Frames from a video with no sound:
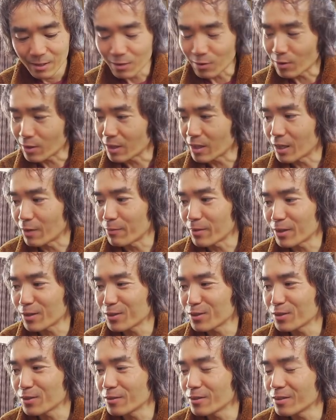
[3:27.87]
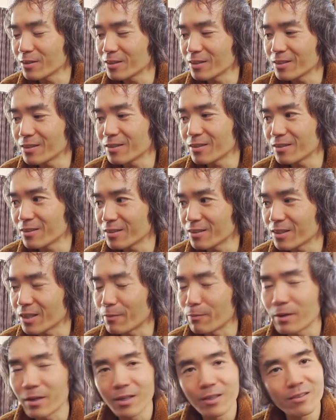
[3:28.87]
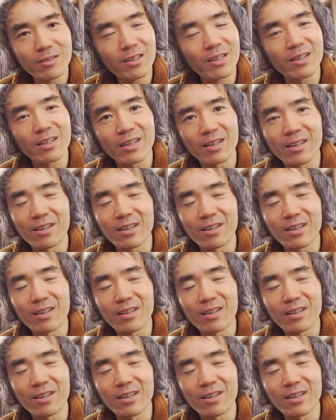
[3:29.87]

これやめるやめれるかな